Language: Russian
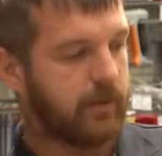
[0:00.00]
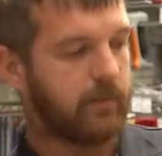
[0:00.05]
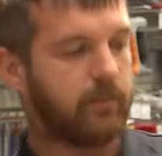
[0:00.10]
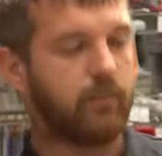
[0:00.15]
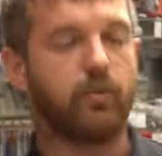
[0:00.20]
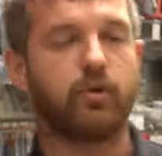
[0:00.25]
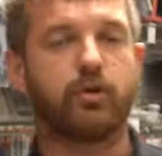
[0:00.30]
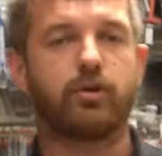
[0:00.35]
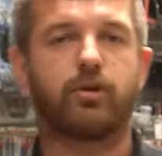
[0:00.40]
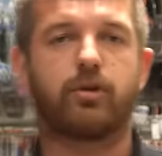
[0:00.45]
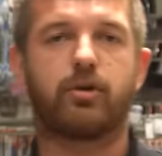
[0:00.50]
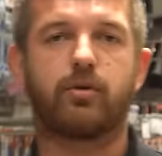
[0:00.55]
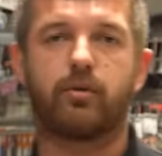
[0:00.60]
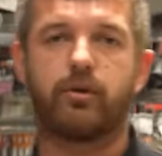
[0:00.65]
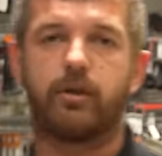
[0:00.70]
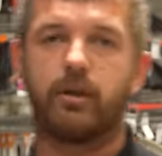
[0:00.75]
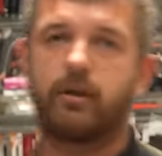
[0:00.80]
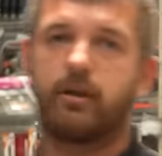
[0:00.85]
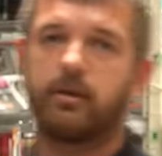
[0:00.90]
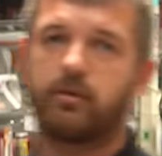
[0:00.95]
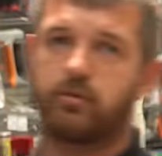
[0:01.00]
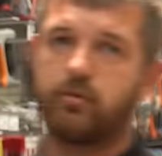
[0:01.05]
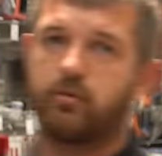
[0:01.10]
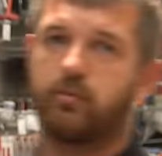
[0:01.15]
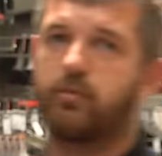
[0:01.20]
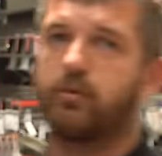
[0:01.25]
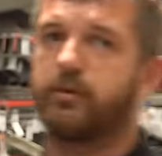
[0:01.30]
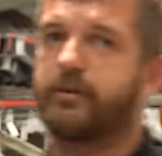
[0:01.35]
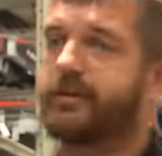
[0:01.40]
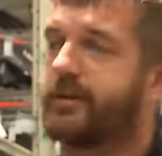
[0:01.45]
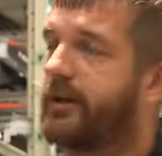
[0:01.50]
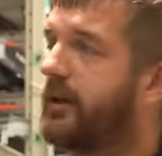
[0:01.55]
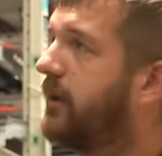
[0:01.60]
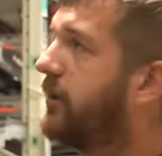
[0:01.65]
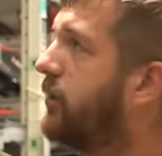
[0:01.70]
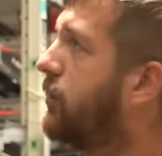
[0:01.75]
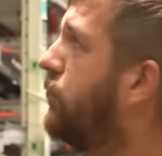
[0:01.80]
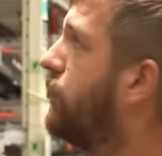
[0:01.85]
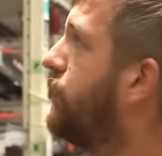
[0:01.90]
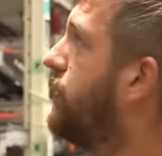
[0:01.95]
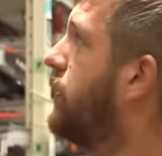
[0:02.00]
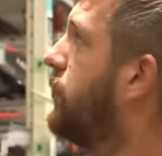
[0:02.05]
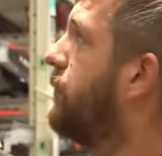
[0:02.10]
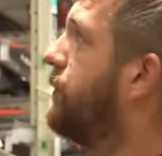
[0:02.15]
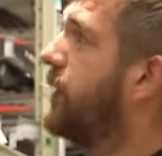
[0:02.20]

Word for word: можешь закрутить доску, будет стоять ровно.